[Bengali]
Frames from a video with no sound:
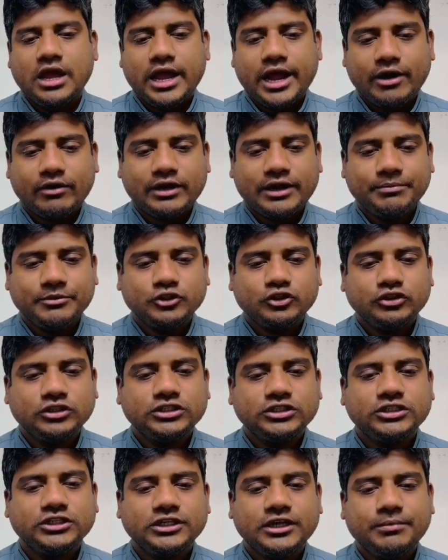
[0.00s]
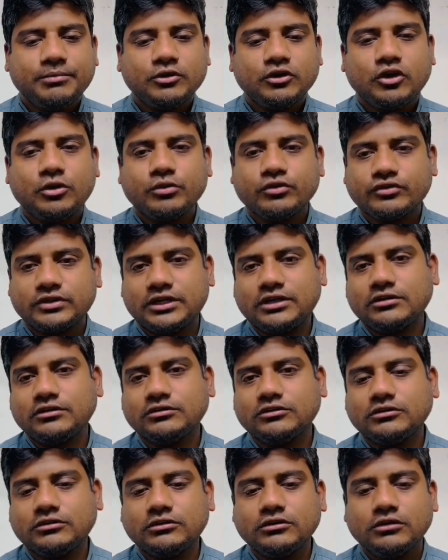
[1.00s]
এখন আপনি যদি সিঙ্গাপুরে অবস্থানরত
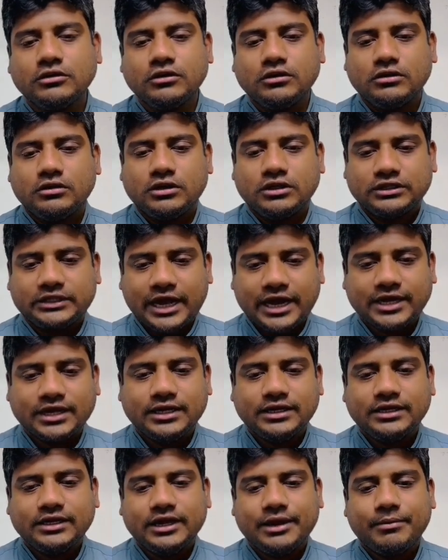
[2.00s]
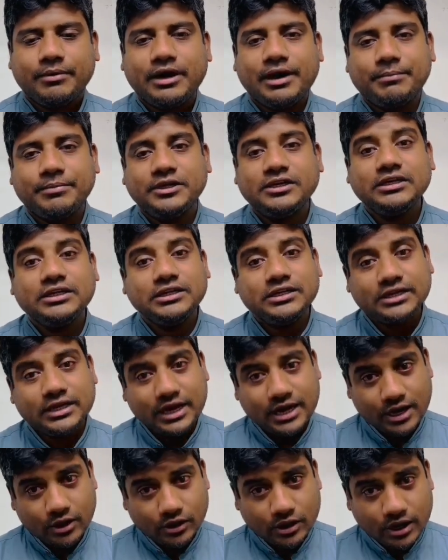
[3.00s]
থাকেন এবং আপনি
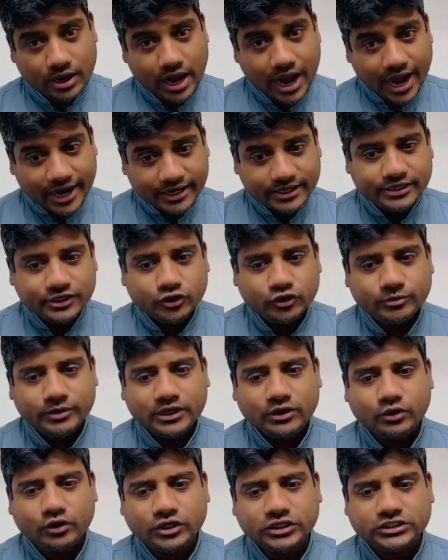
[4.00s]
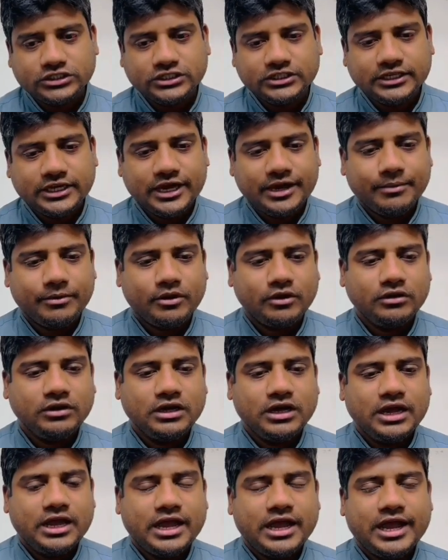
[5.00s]
আগে রিকভার হয়েছেন এবং
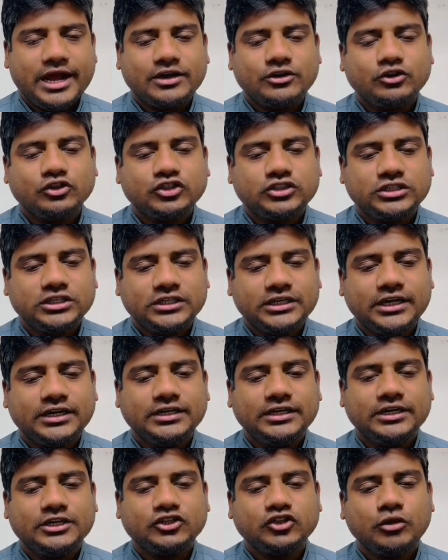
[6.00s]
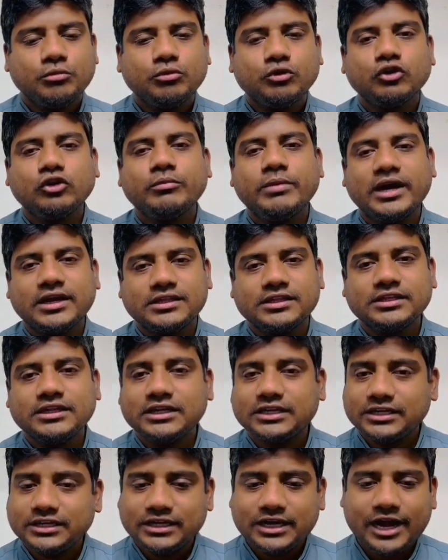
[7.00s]
এক ডোজ টিকা নিয়ে সম্পূর্ণ
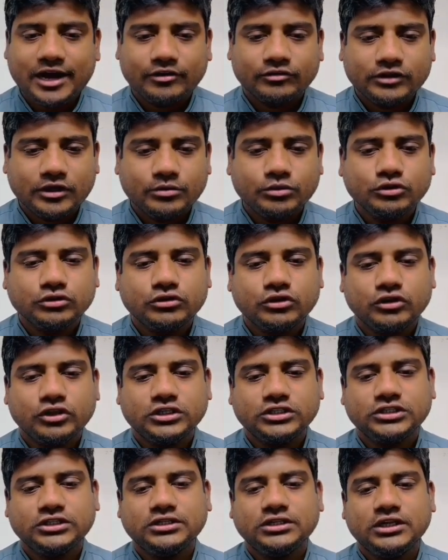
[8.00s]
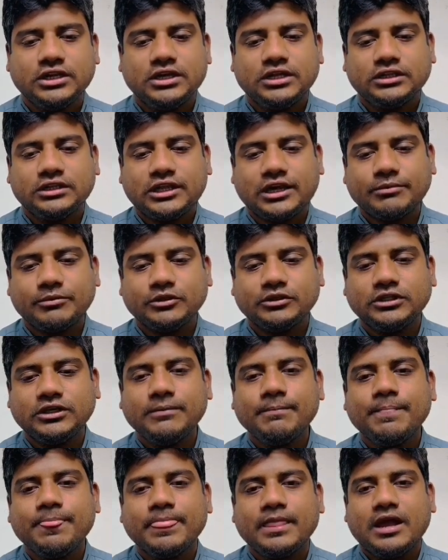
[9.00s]
ভ্যাকসিনেটেডরা আওতাভুক্ত হয়েছেন তার মধ্যে
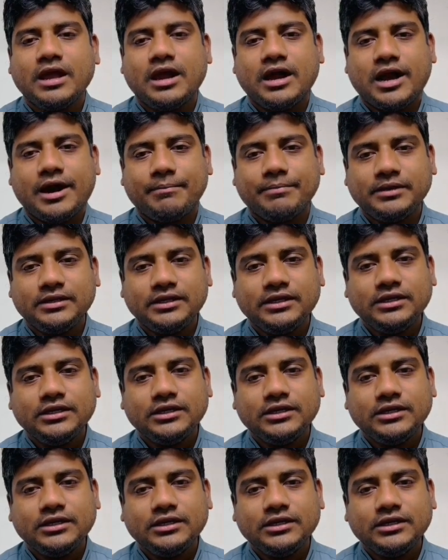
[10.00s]
আপনি